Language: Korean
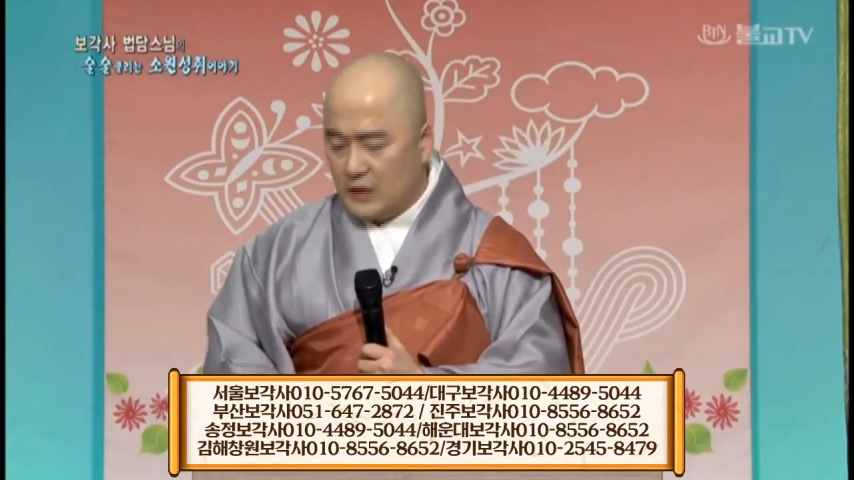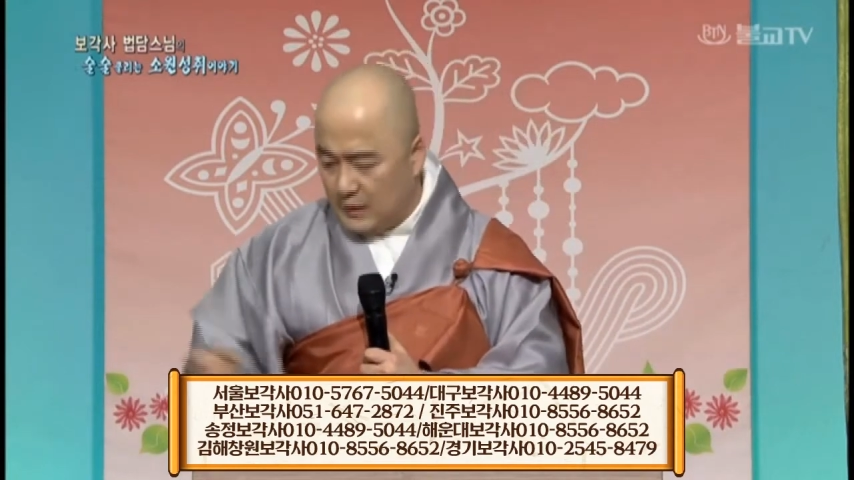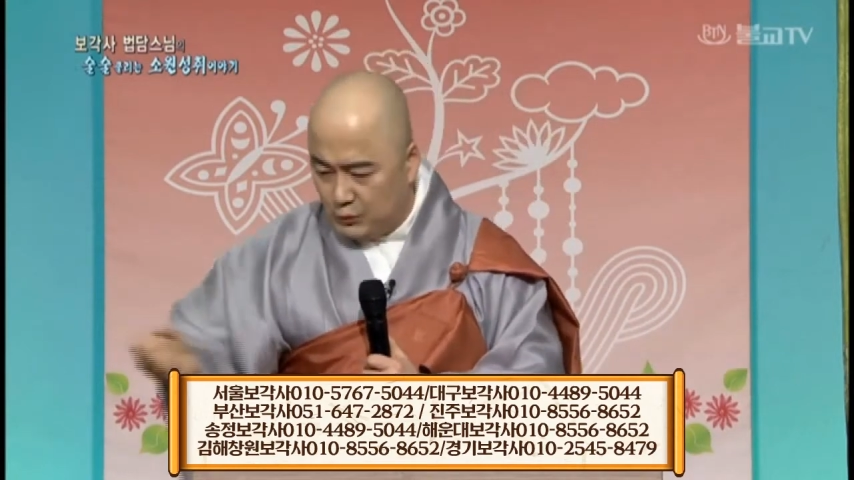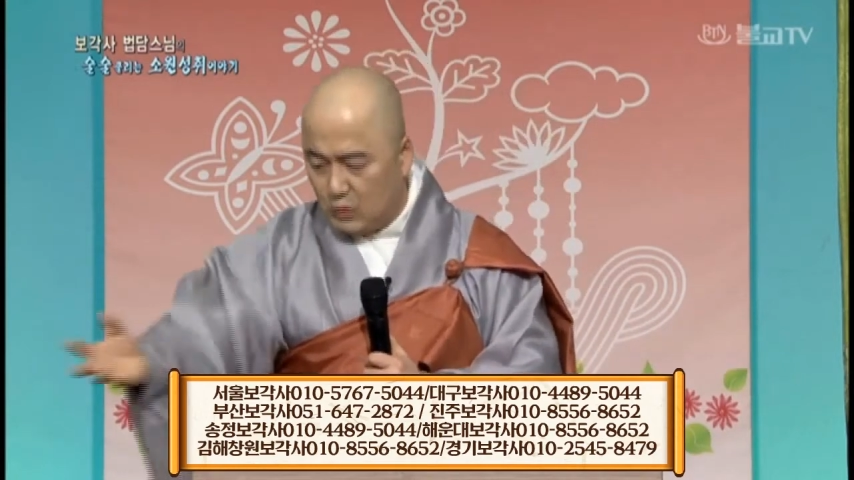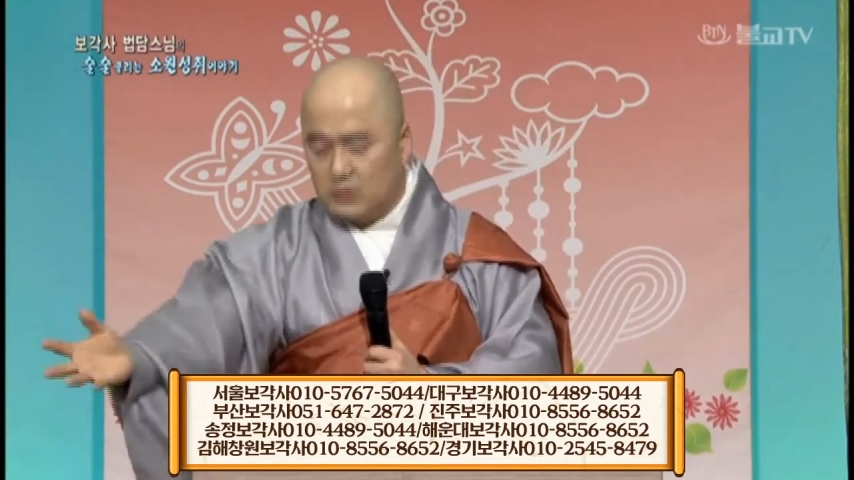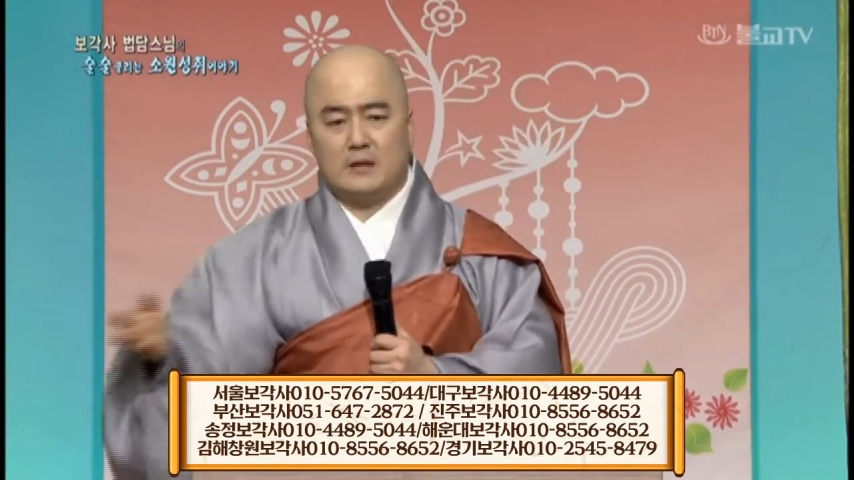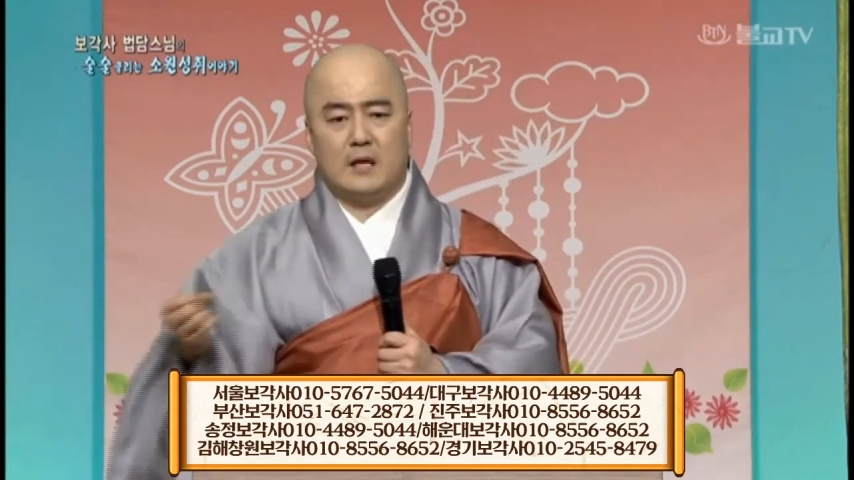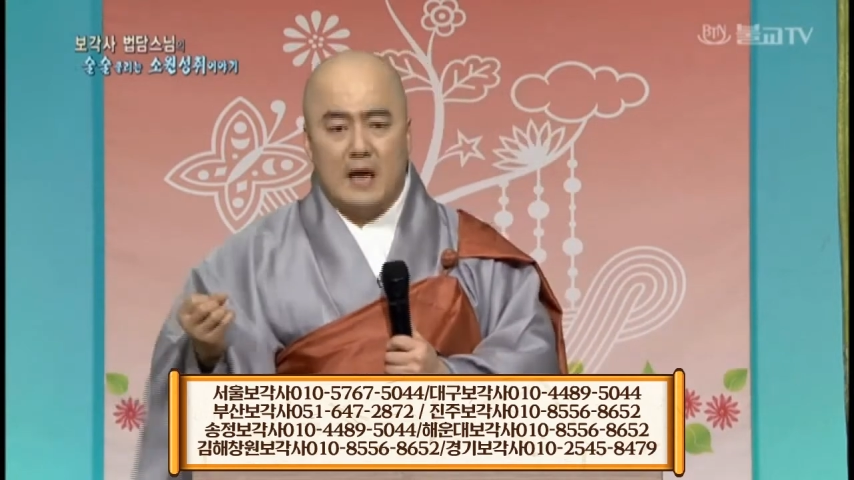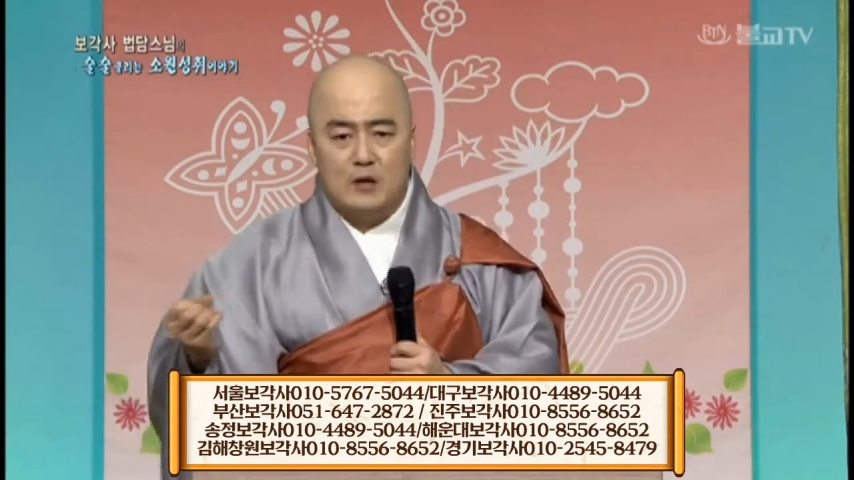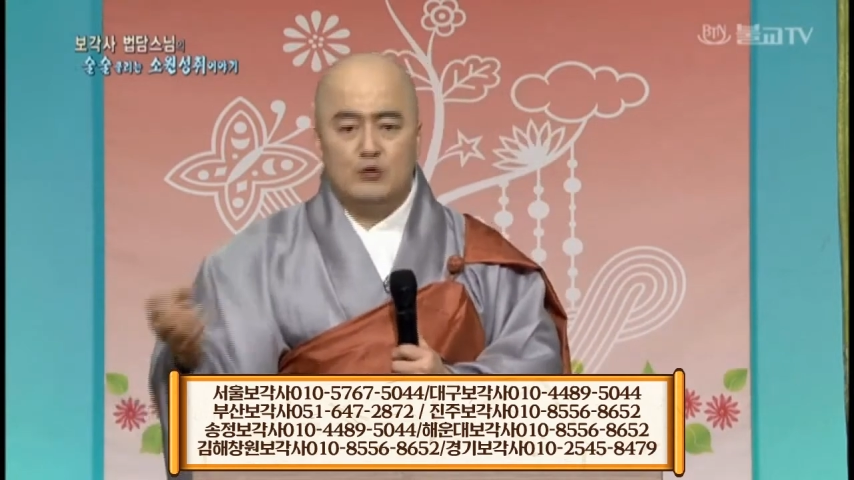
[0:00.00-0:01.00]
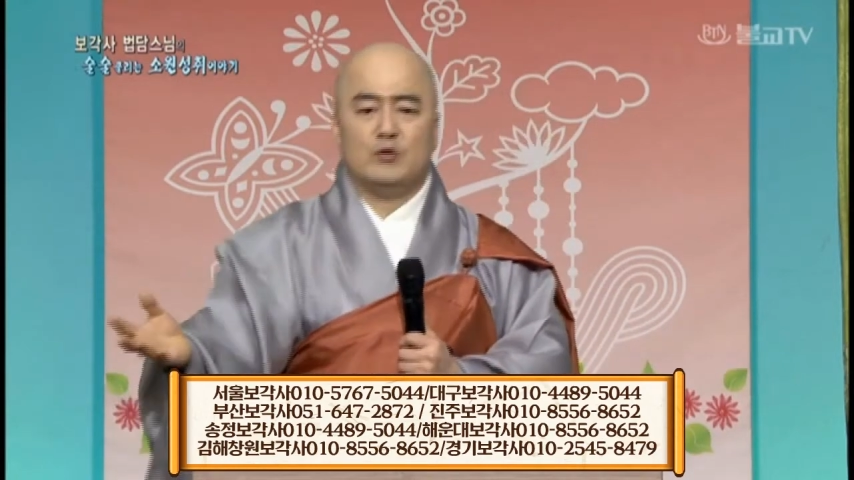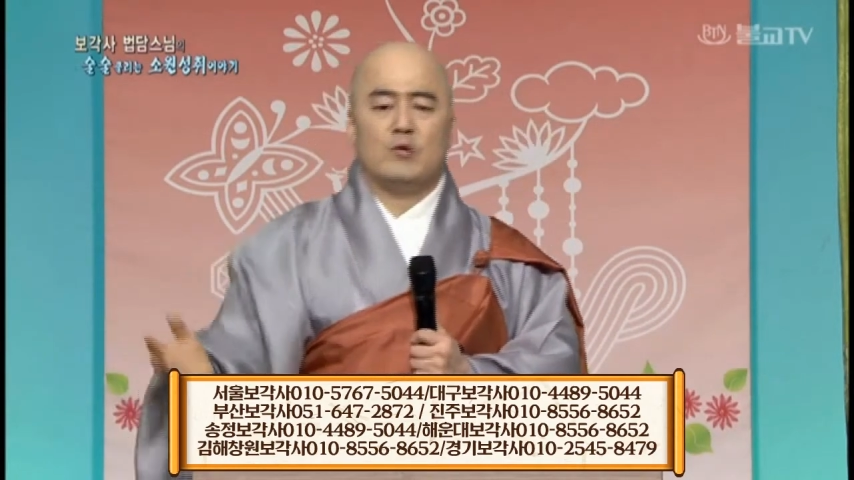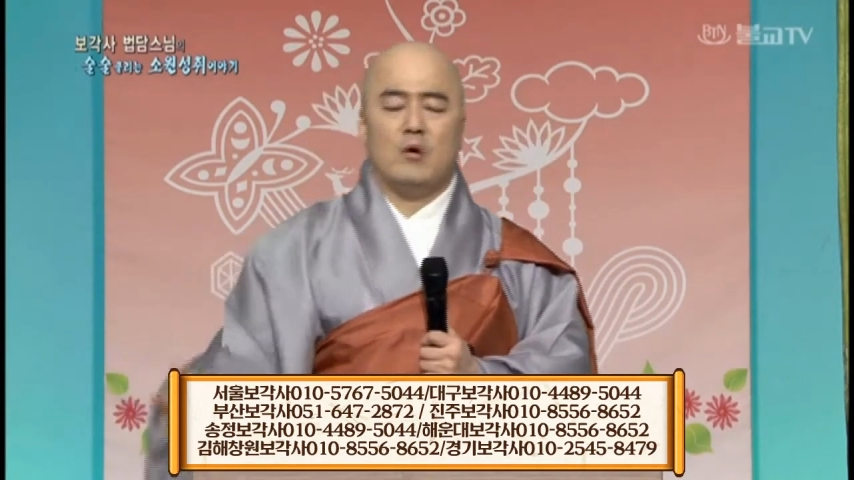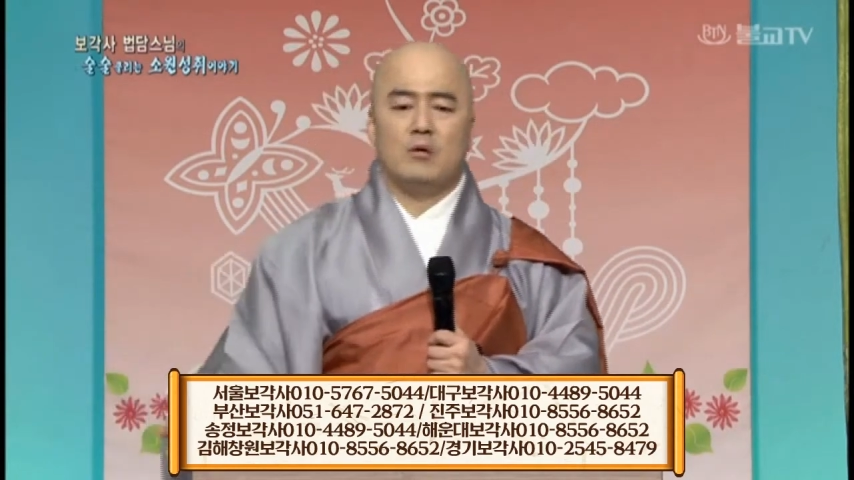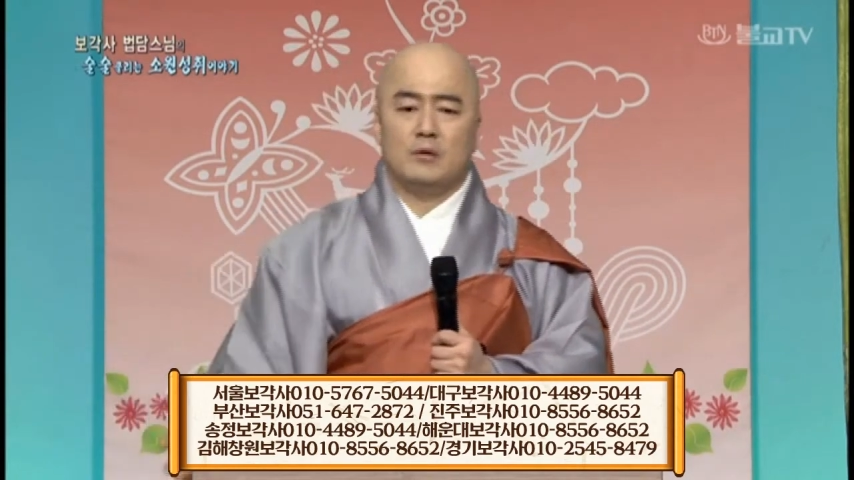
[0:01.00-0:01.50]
기부도 탁탁 할 수 있고